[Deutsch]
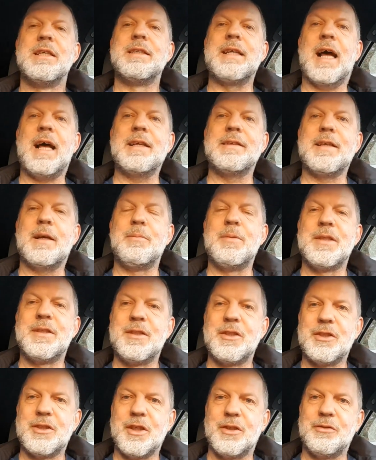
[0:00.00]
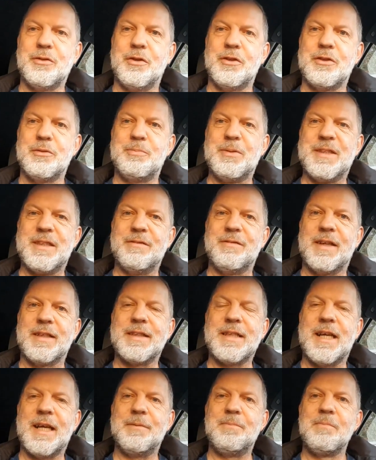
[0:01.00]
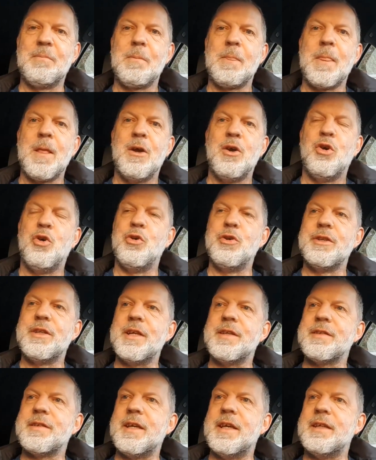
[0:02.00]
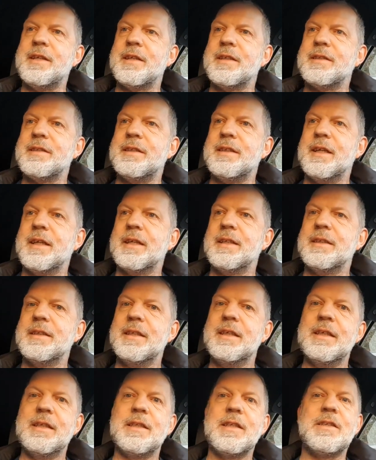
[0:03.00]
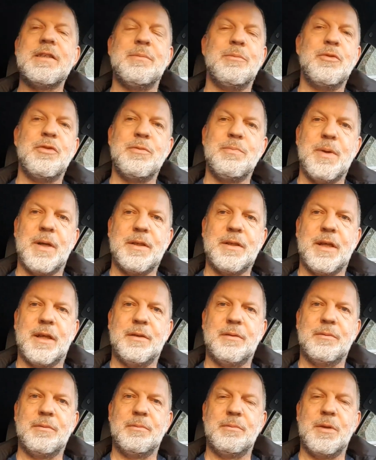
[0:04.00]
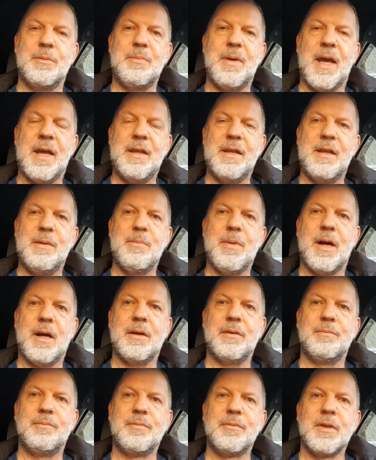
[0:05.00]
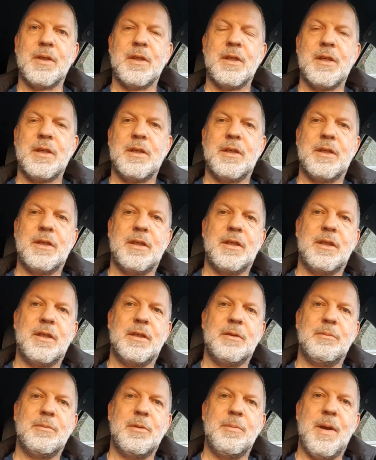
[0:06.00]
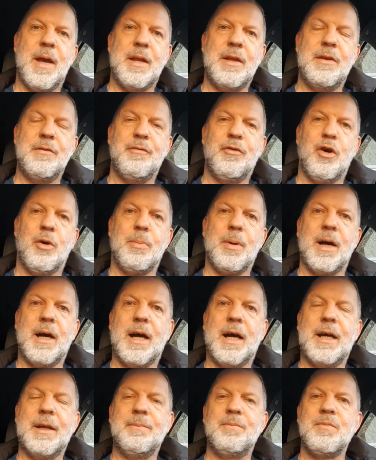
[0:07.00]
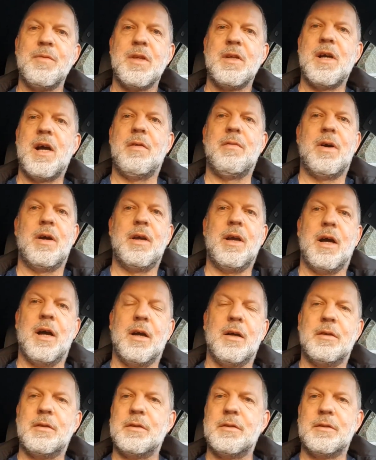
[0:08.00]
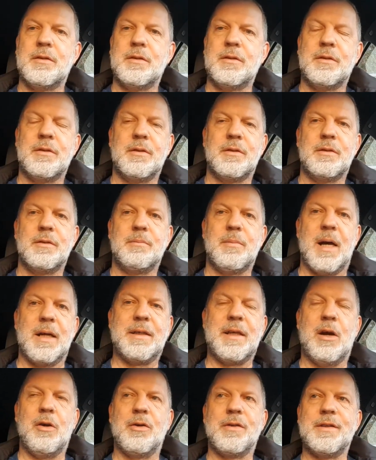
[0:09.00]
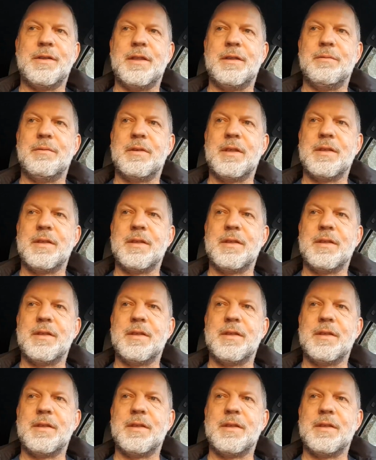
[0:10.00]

Da sammelt sich natürlich ein bisschen was an. Und das geht jetzt hier nicht. Das muss man dann mit dem Handy machen, äh, mit dem Handy vorbereiten. Aber ja, äh, macht ja auch Sinn.